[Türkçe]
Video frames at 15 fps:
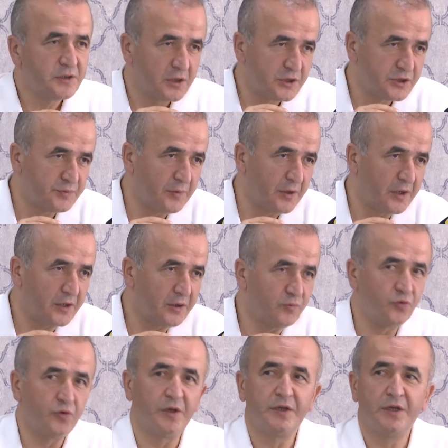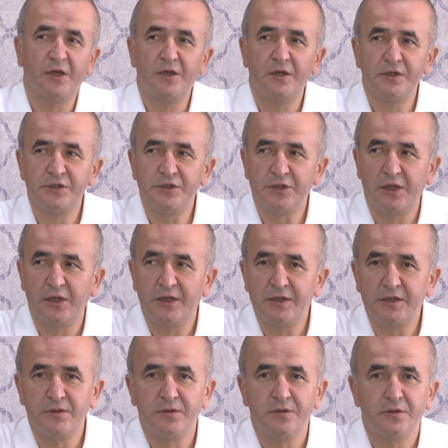çalışmaları burada
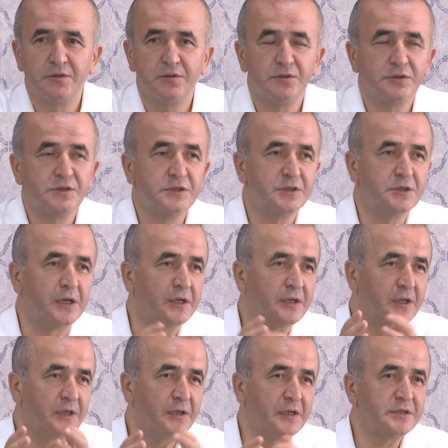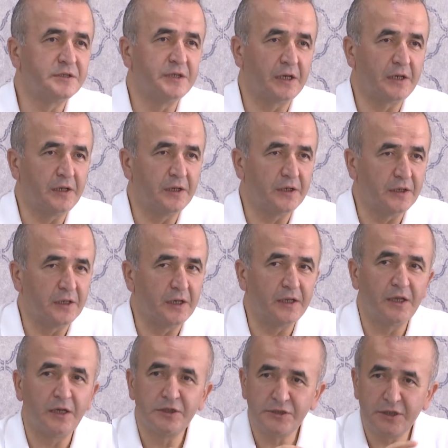inşallah sizlerin de destekleriyle
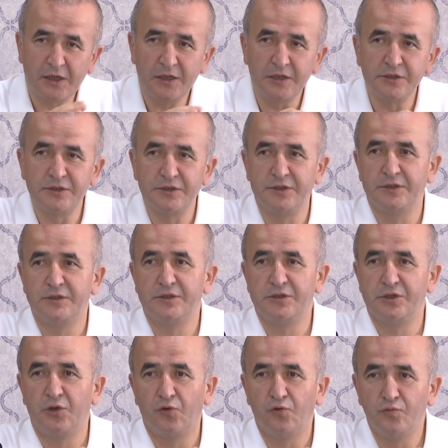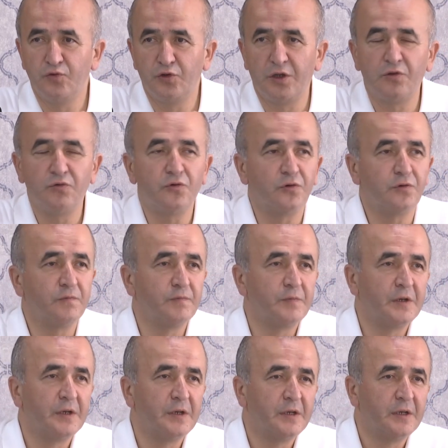gerçekleştiririz diye umut ediyorum.
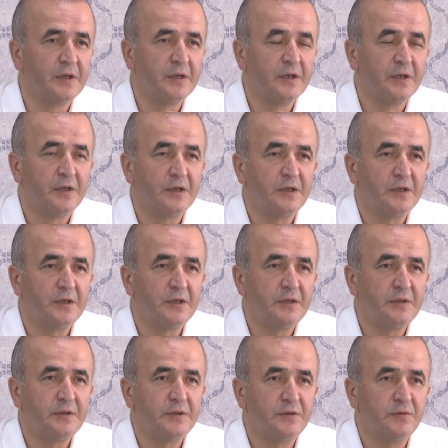Ee,